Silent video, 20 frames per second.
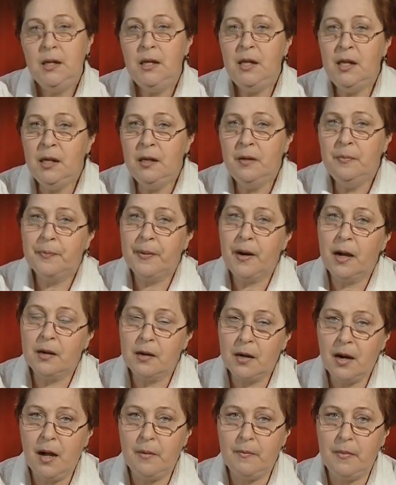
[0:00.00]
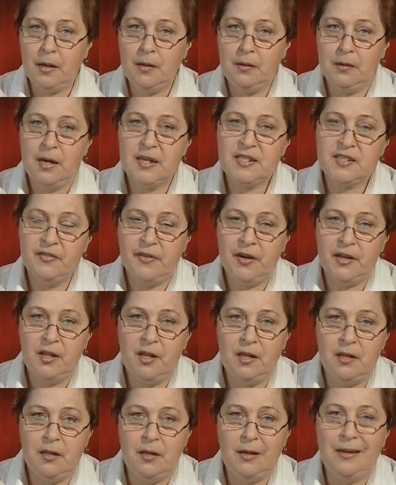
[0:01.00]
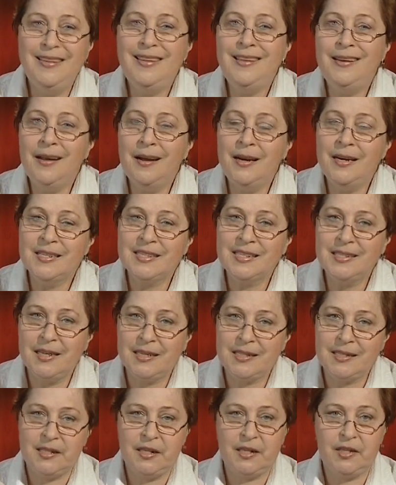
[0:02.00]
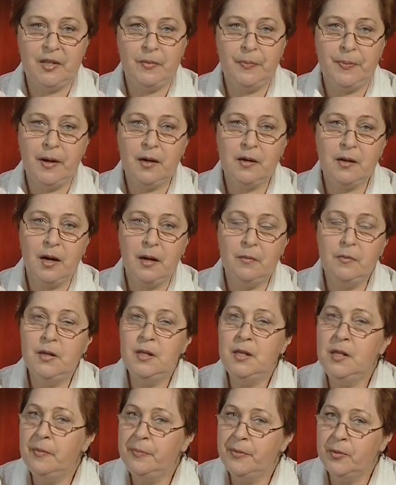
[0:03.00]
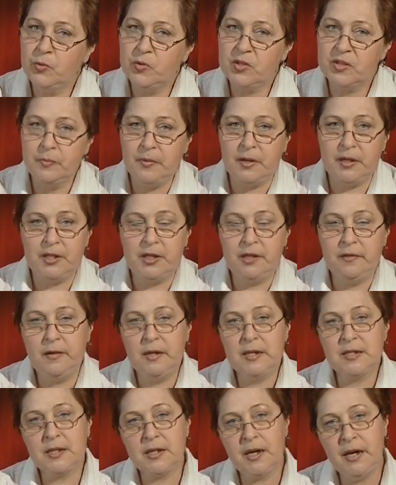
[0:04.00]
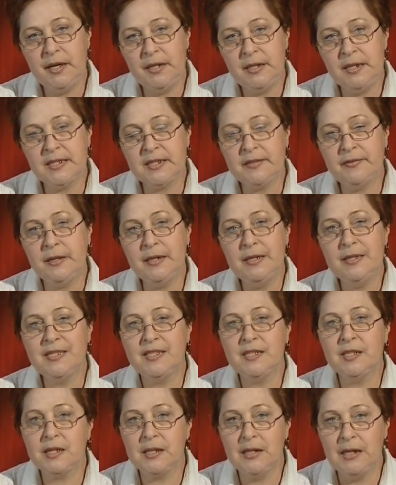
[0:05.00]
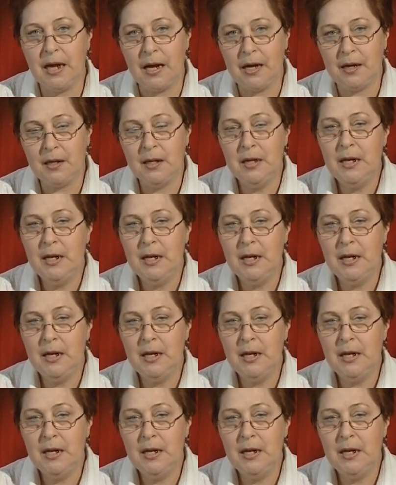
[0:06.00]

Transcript: И программа освоения, и реализация этой программы не предусматривали строительство зерна.